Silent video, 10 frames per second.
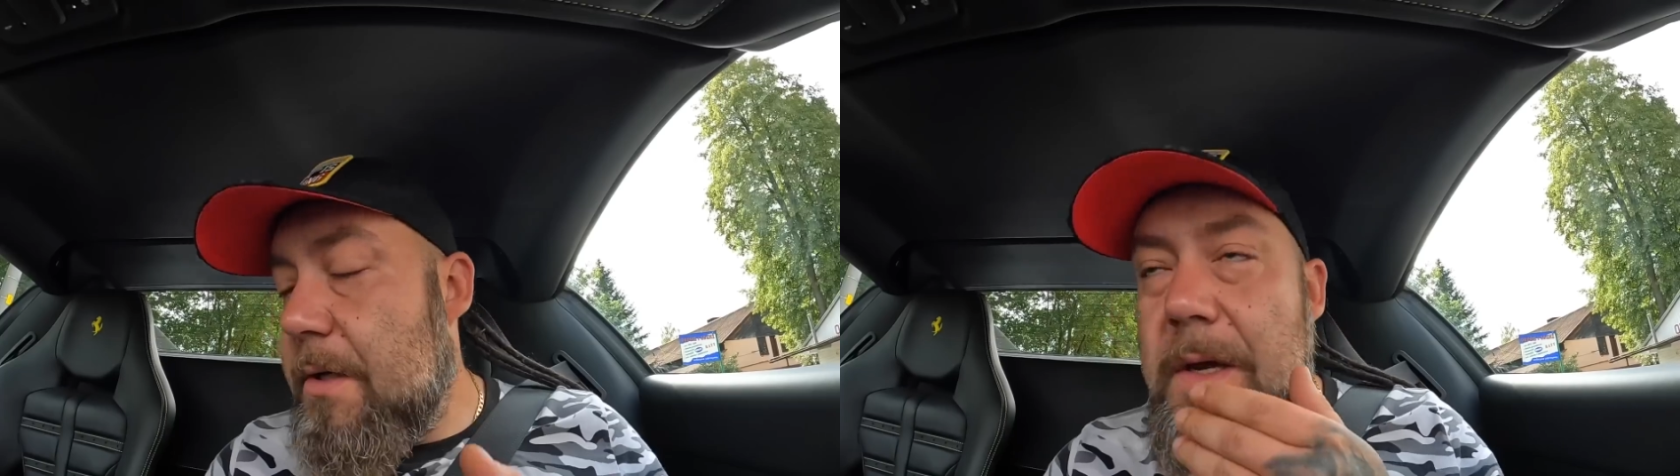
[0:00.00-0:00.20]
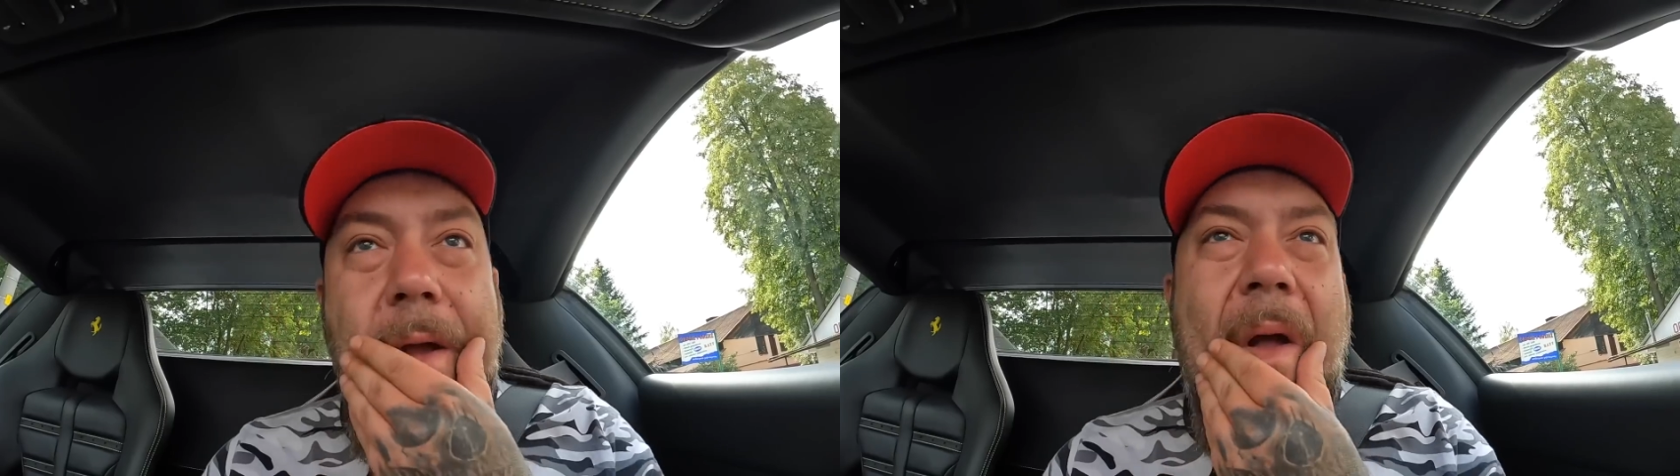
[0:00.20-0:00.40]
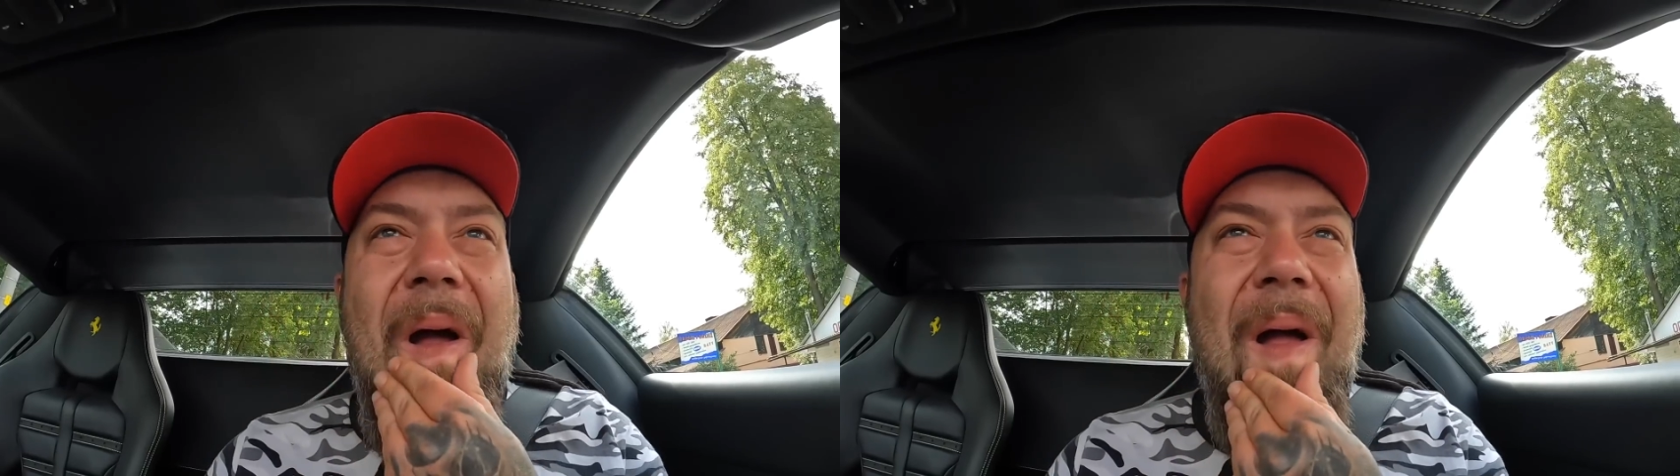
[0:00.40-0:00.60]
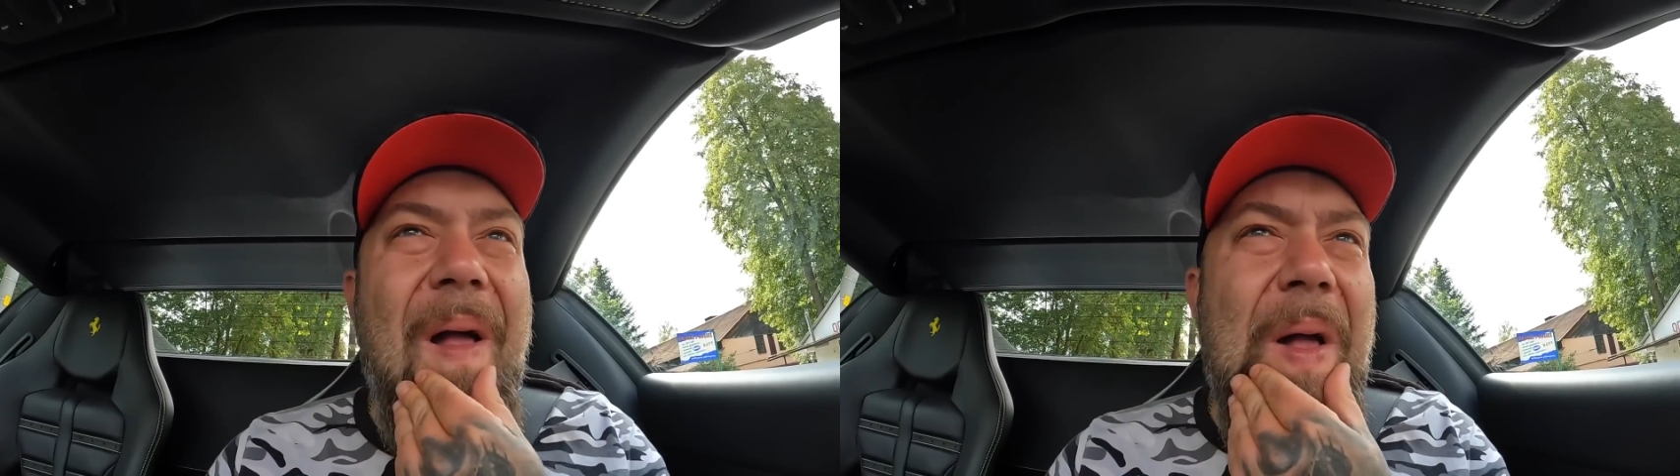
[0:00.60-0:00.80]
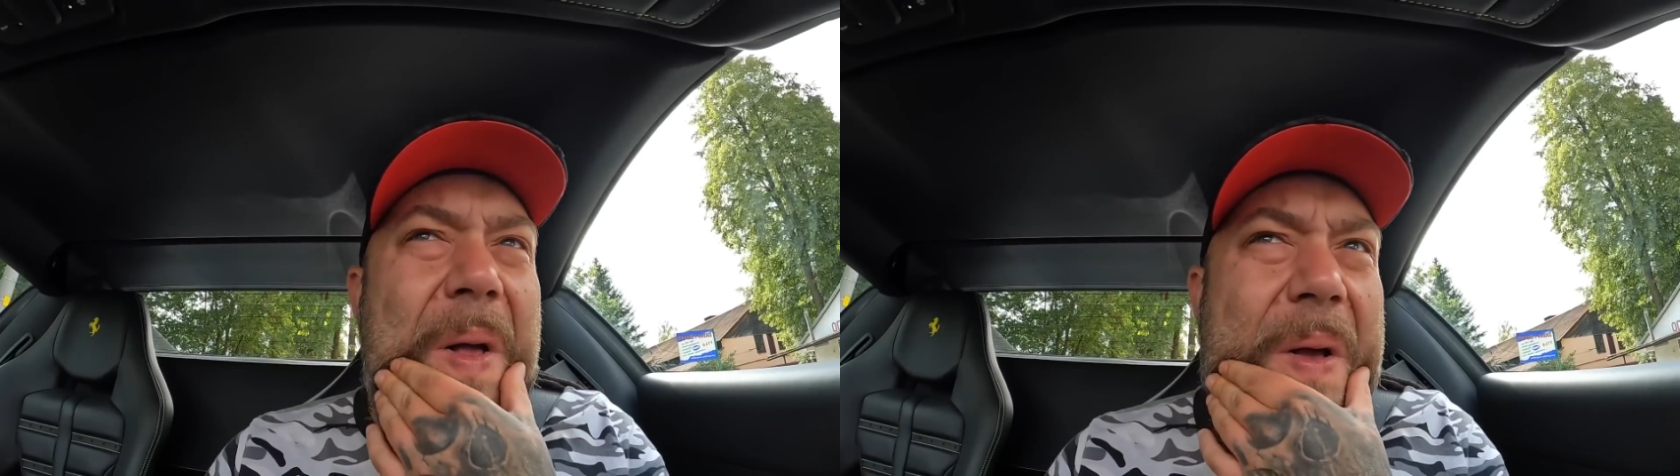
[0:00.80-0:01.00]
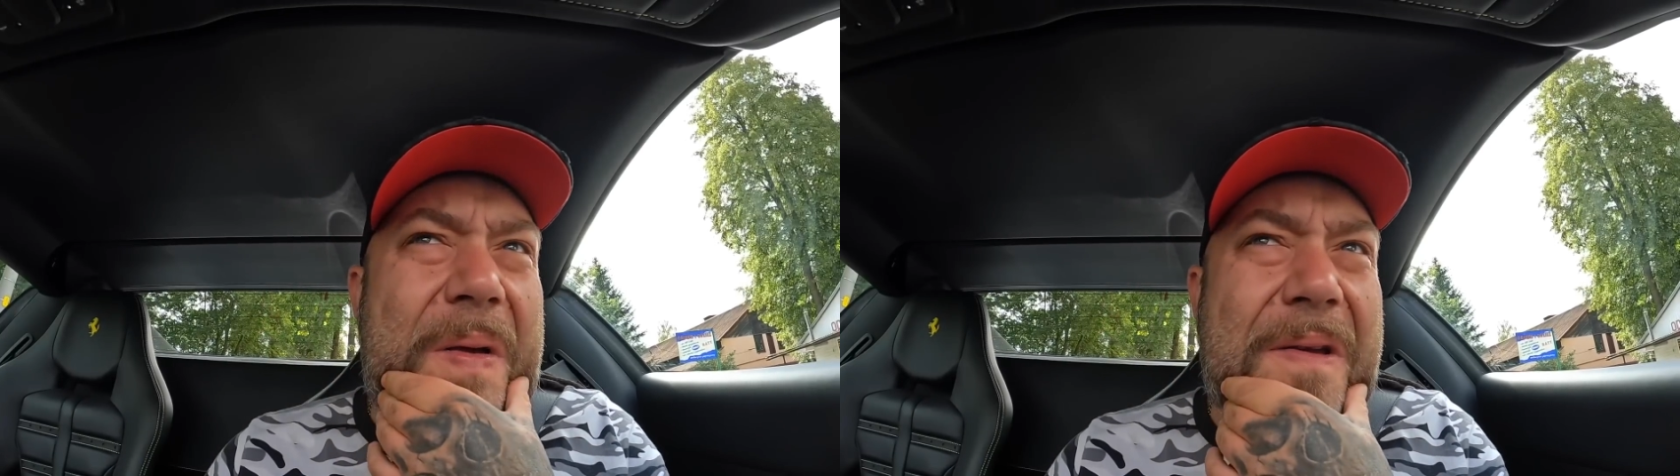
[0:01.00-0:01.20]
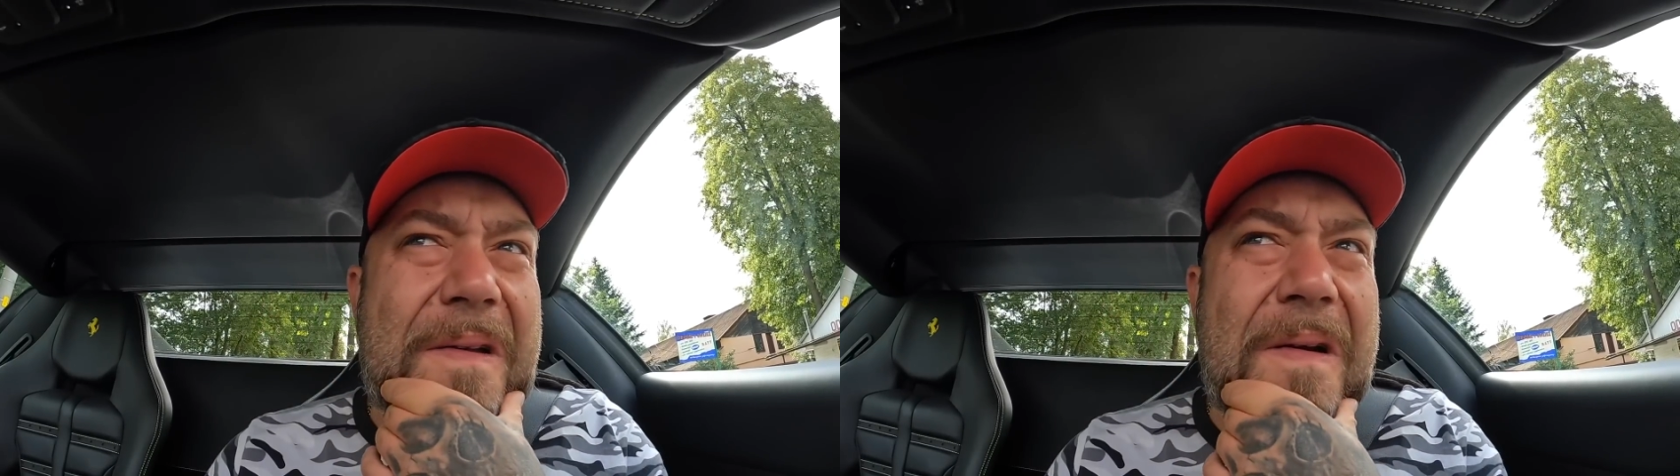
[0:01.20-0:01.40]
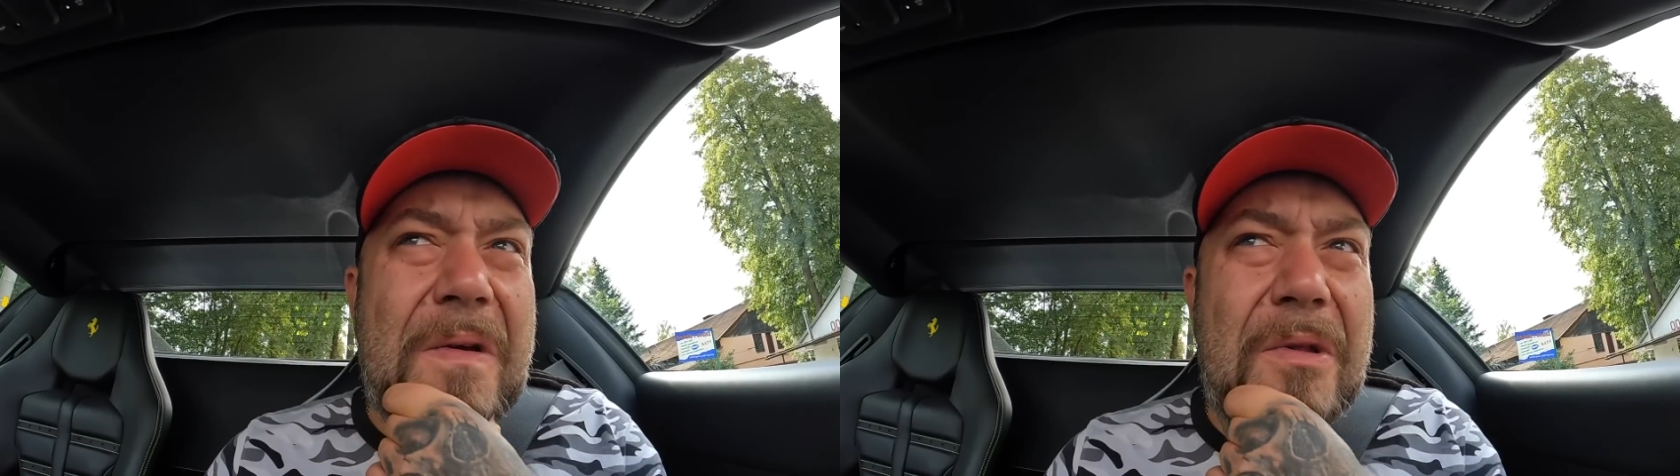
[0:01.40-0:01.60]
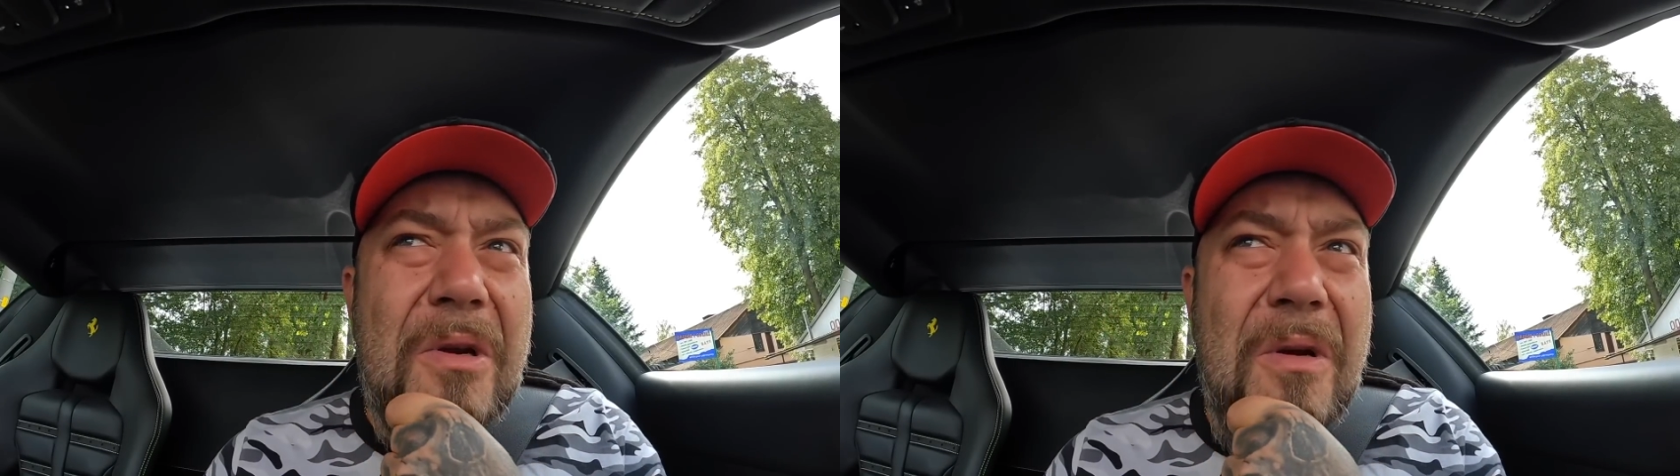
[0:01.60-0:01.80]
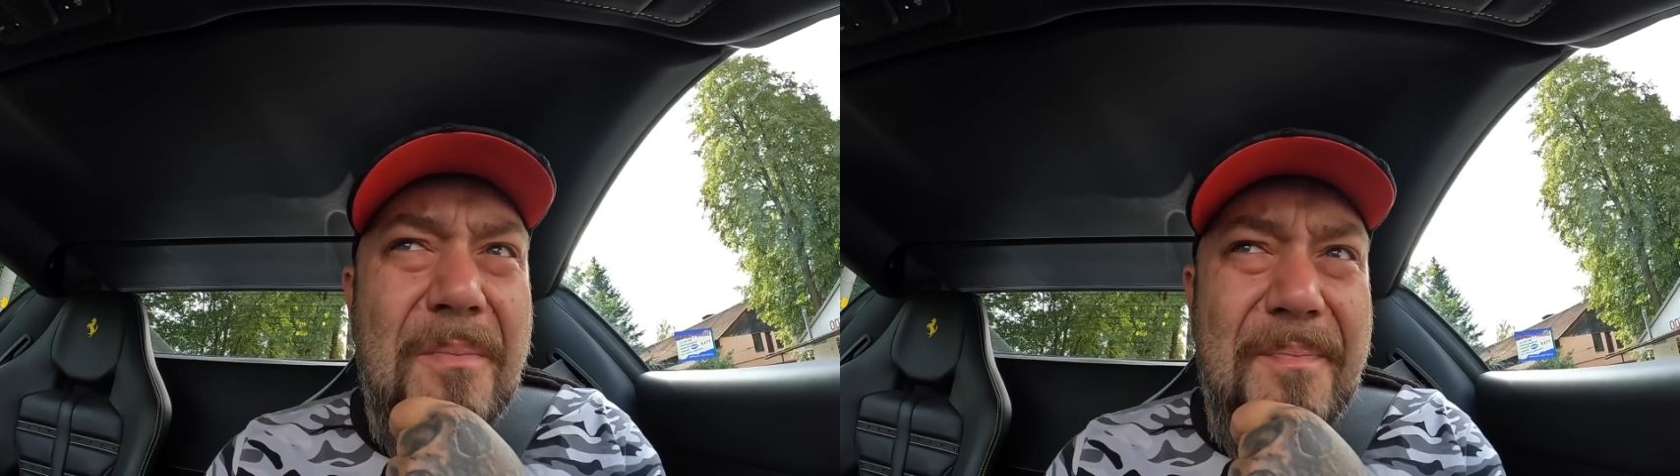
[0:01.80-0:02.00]
się jeszcze o
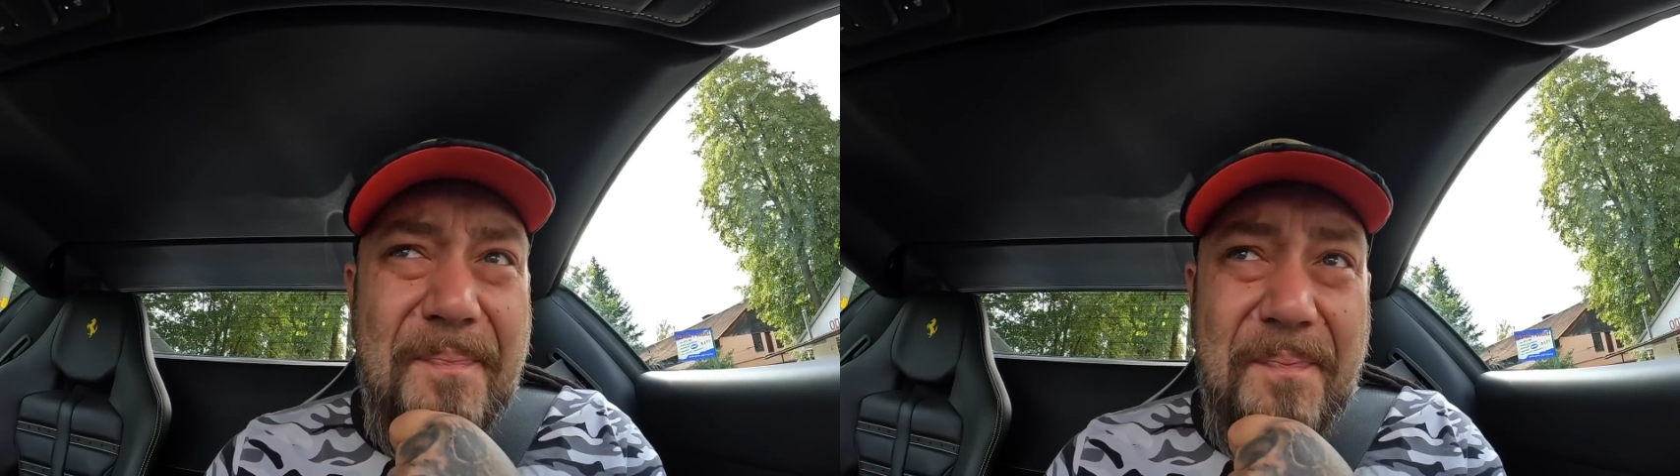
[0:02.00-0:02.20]
jutro.